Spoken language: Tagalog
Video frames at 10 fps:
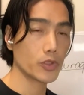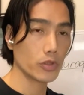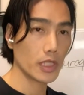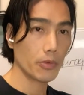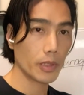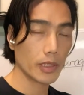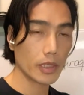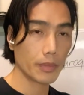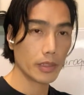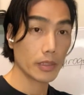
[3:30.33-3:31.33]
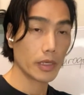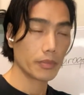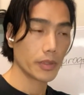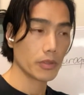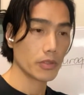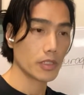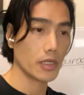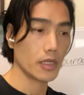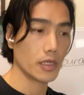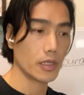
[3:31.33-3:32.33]
so, dalawa lang kami ng girlfriend ko
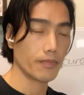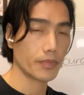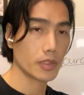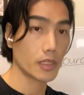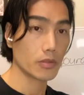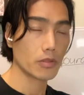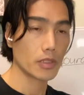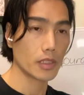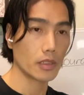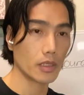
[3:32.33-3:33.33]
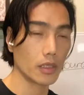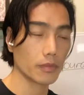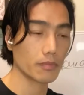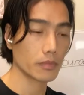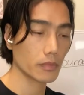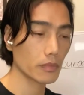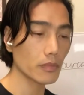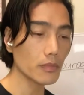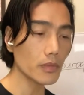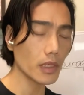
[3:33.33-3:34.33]
sa Quezon City.
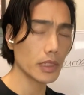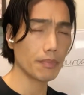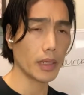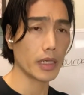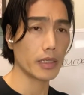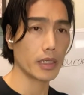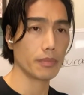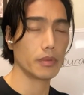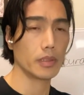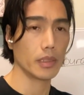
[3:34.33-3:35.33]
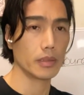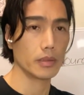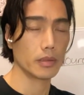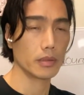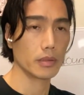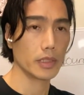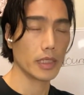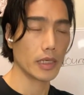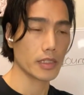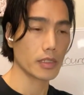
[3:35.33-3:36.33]
Napakahirap ng
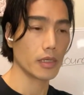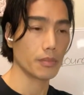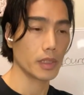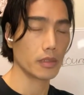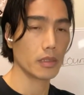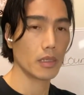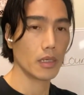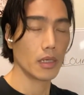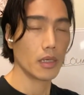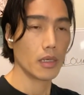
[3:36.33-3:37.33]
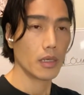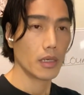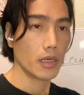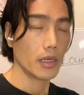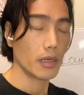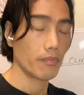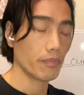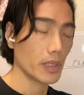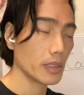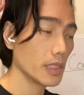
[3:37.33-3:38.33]
dinalas namin.
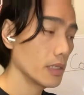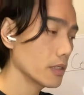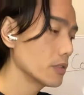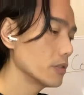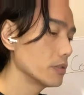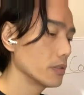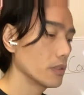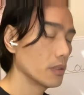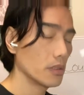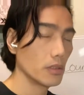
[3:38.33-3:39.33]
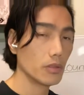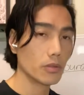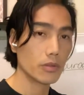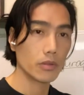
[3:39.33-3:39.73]
Hindi lang yon Nung,